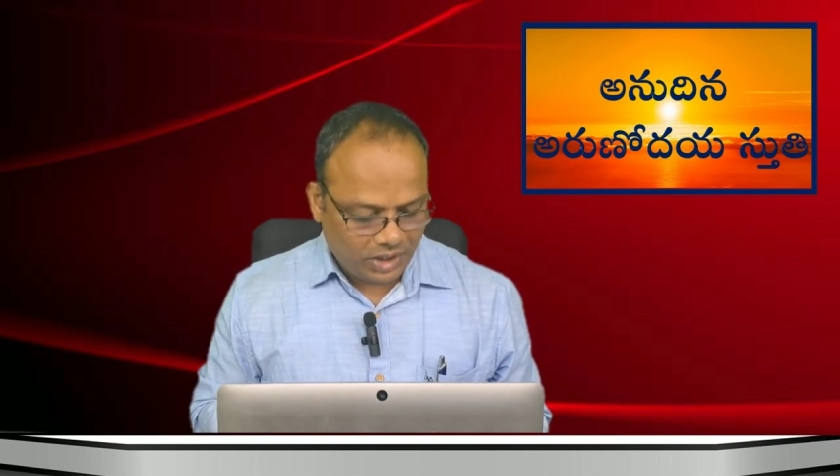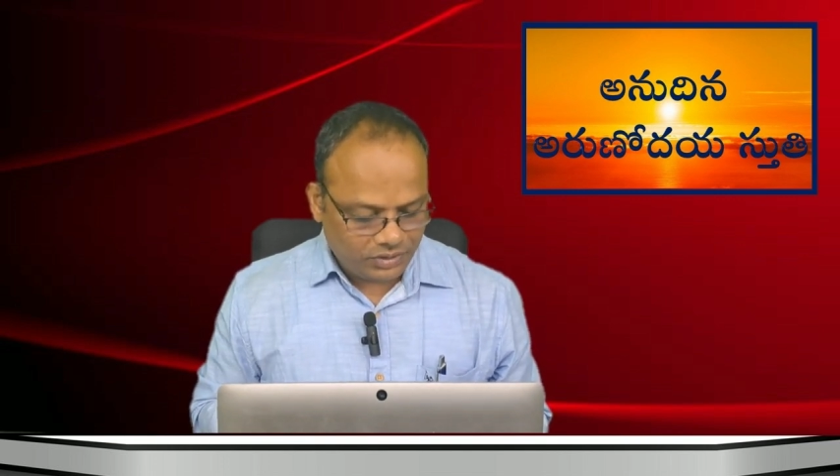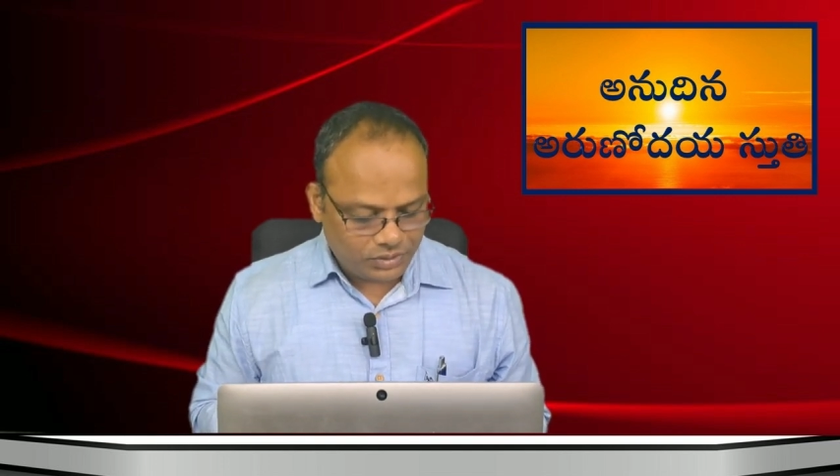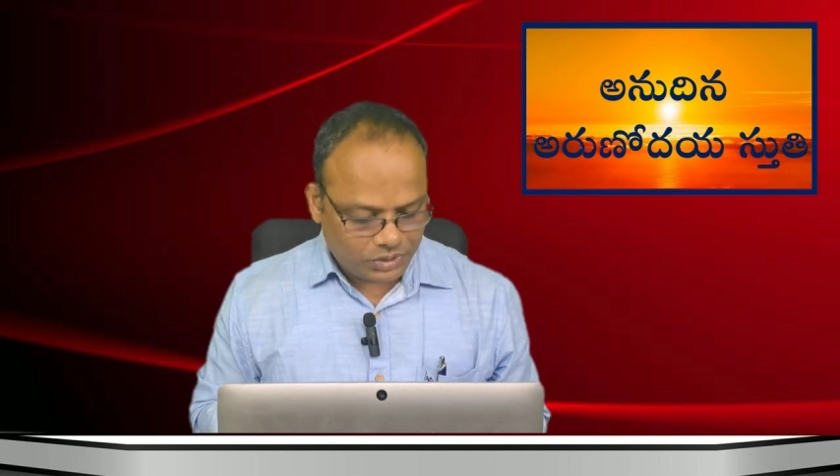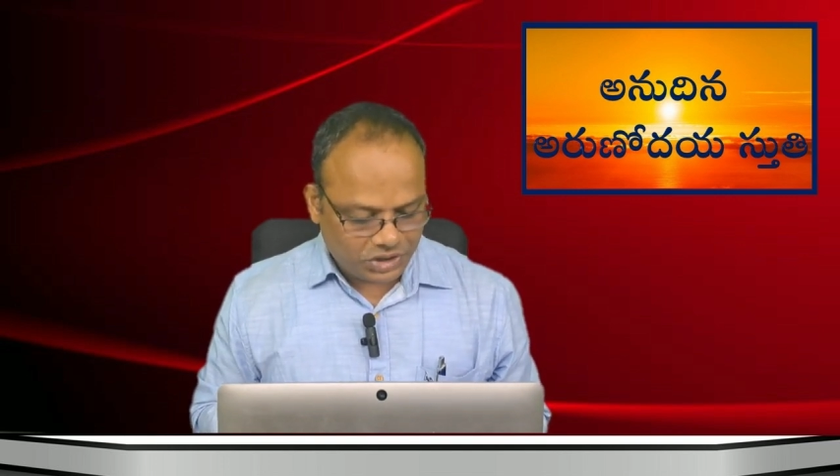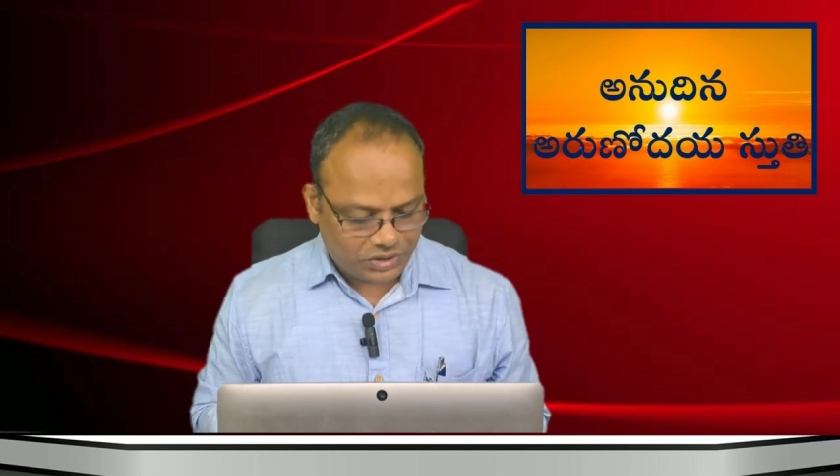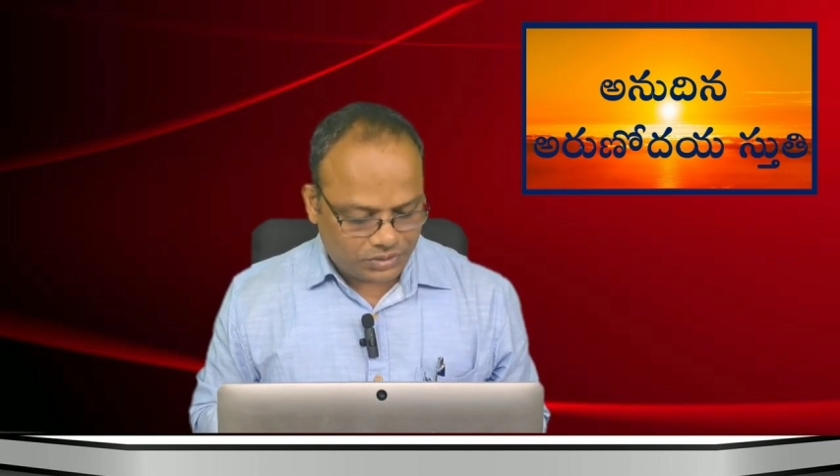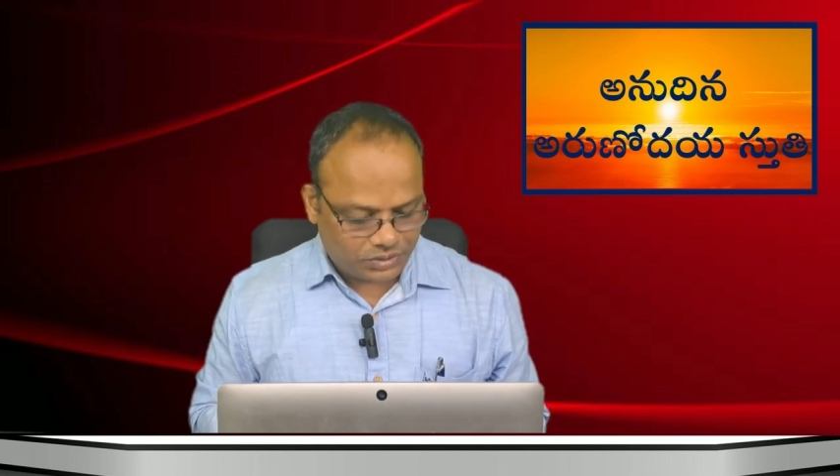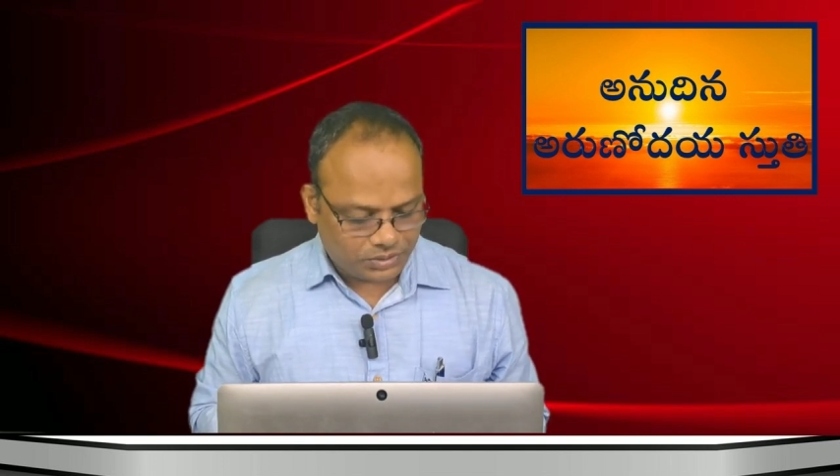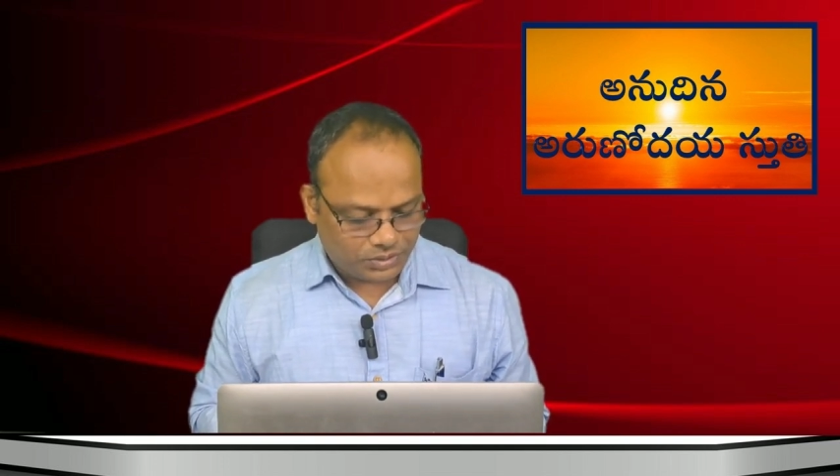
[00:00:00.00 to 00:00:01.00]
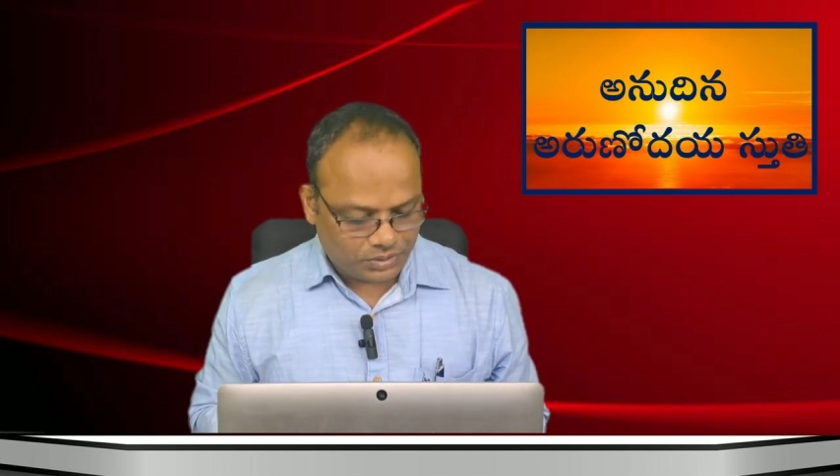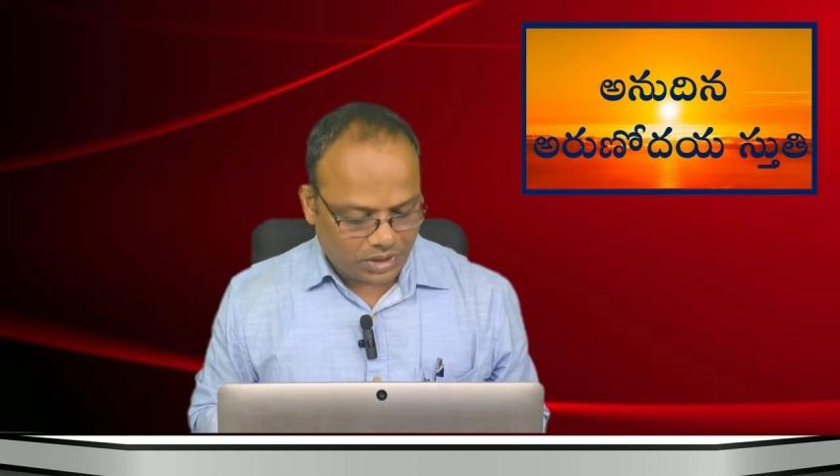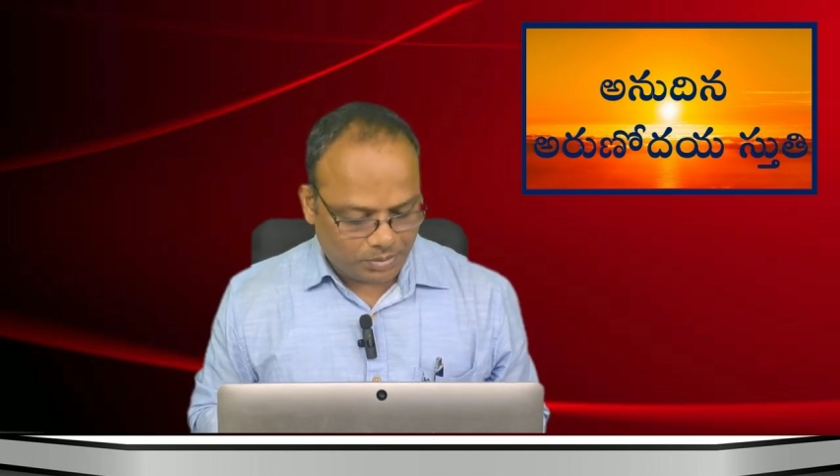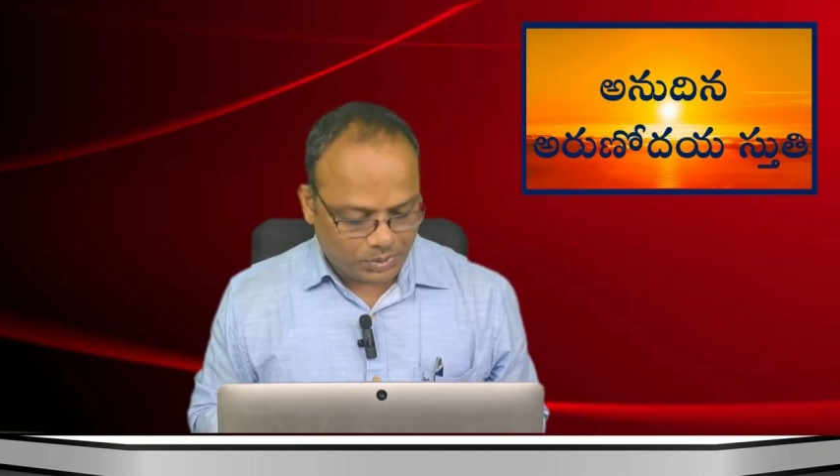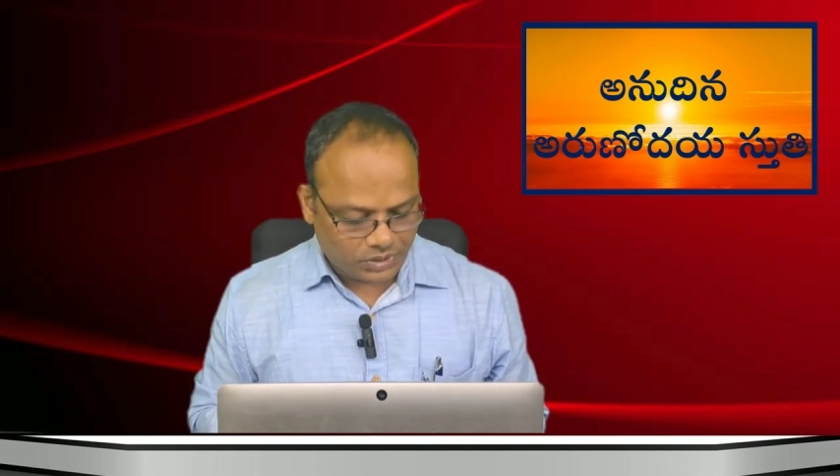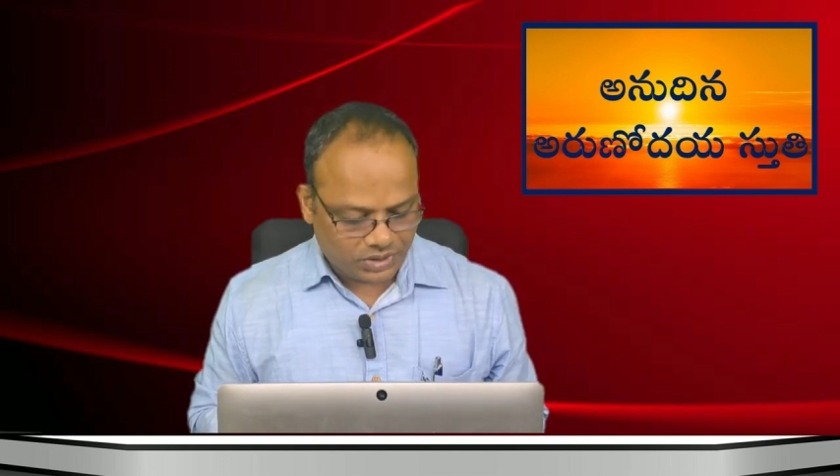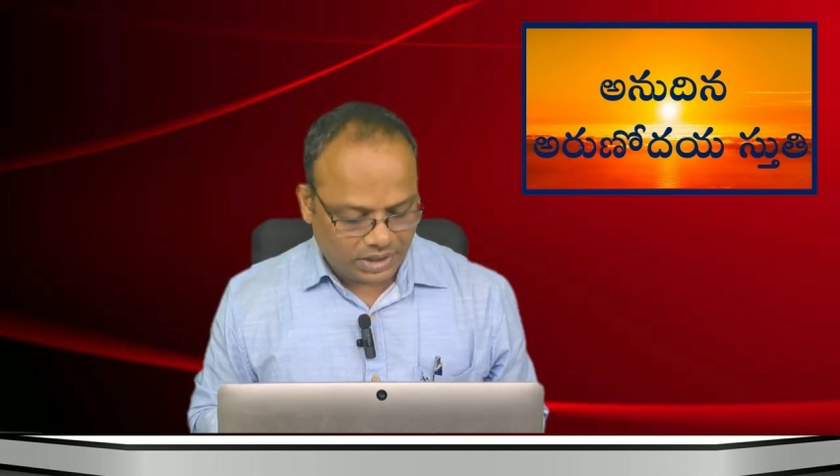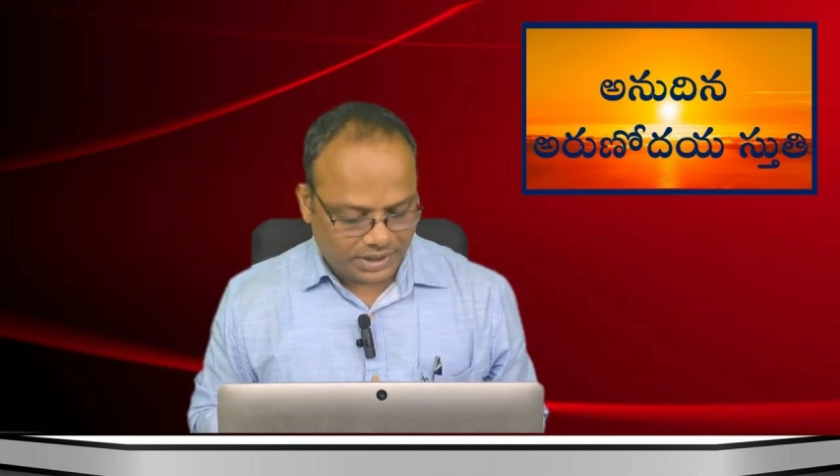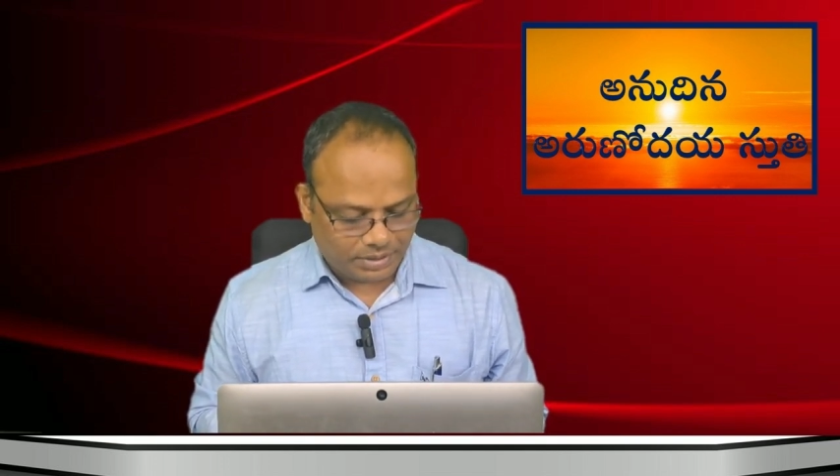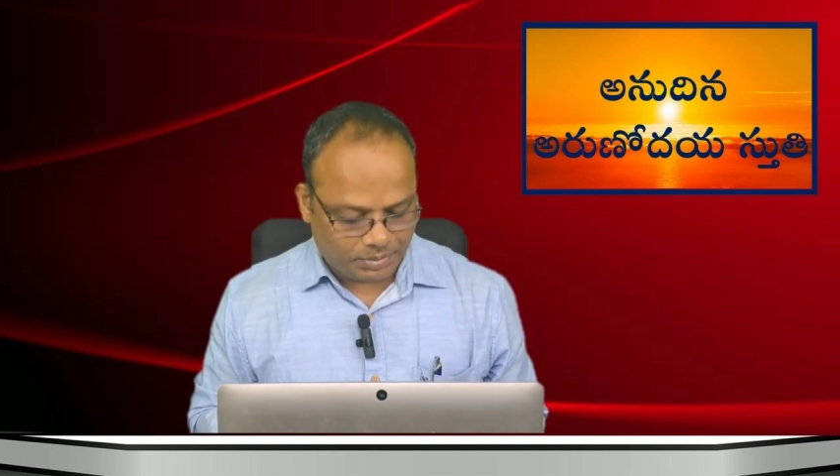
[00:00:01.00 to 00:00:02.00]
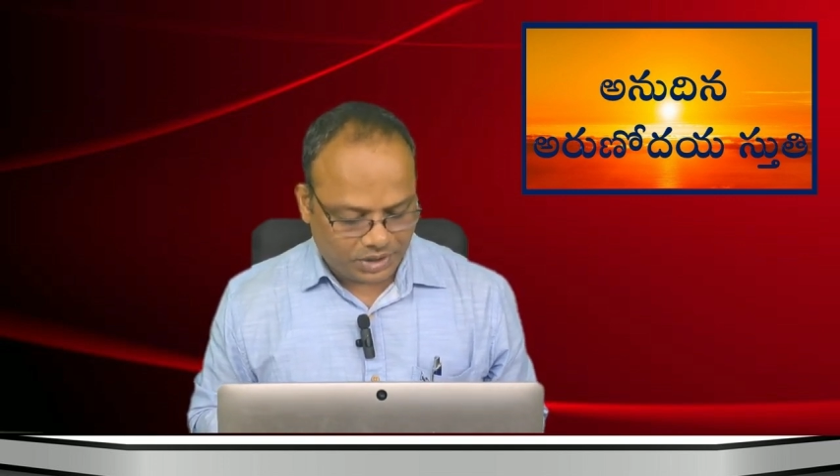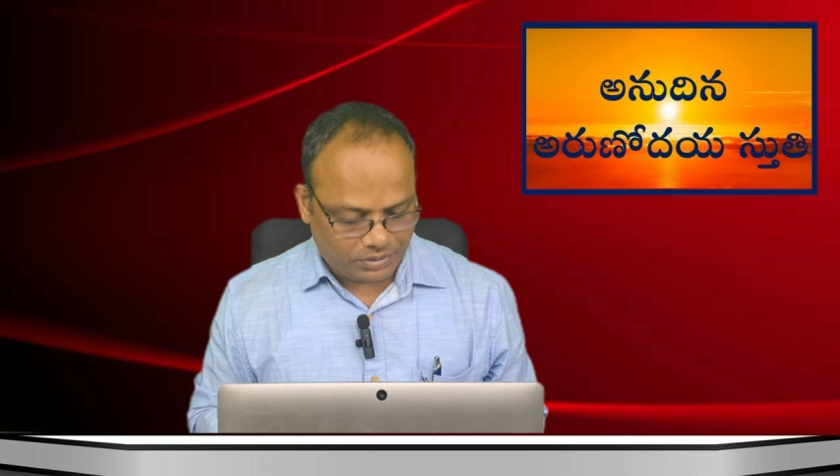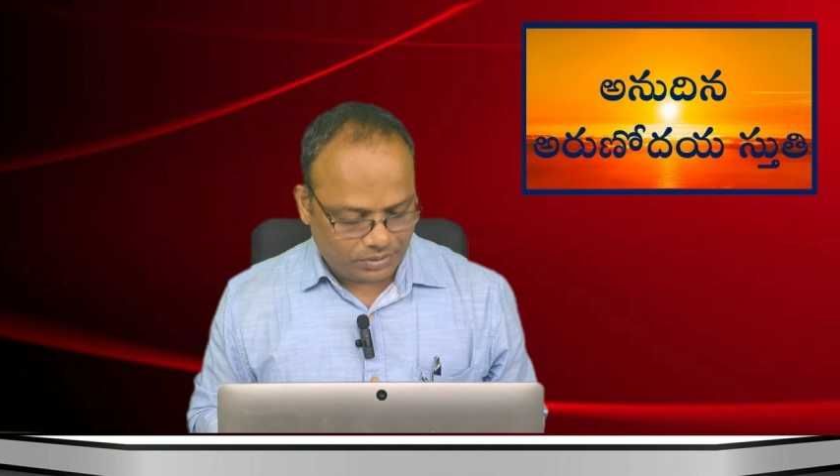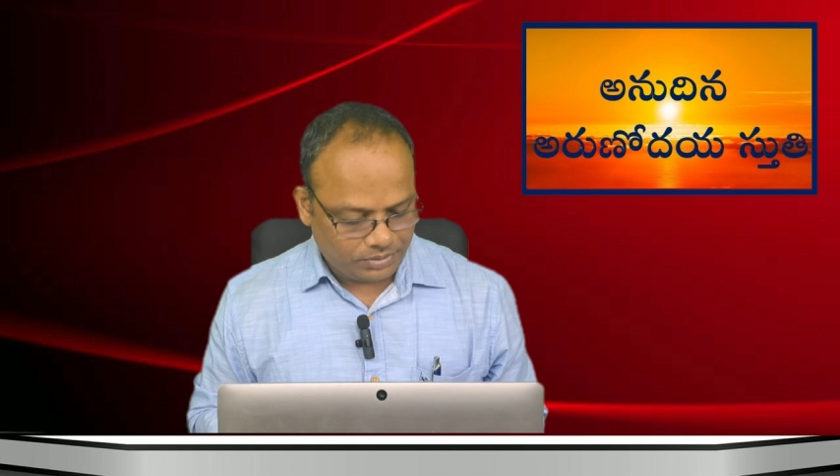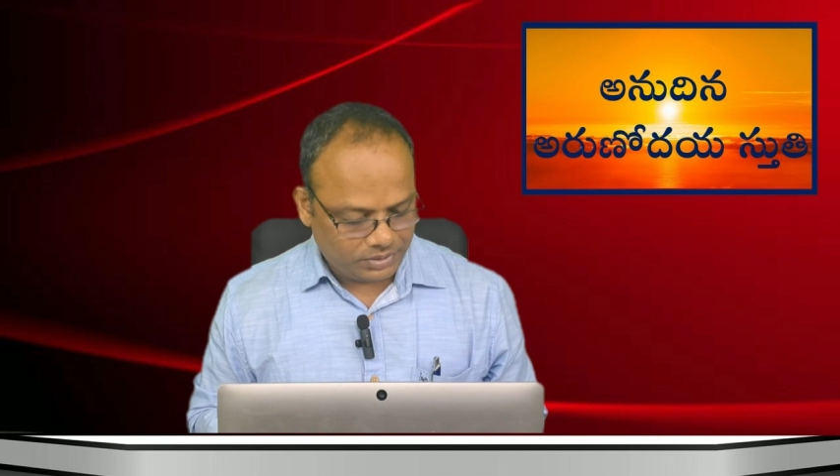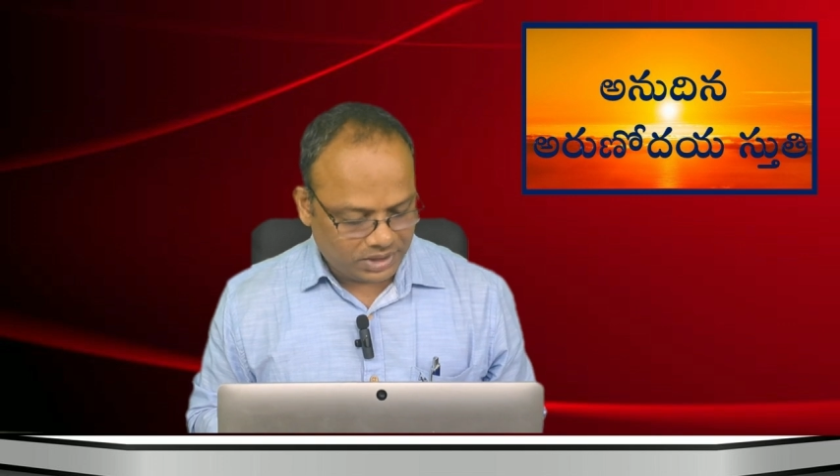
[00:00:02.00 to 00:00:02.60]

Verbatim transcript: యేసుక్రీస్తు అపోసులైన పేతురు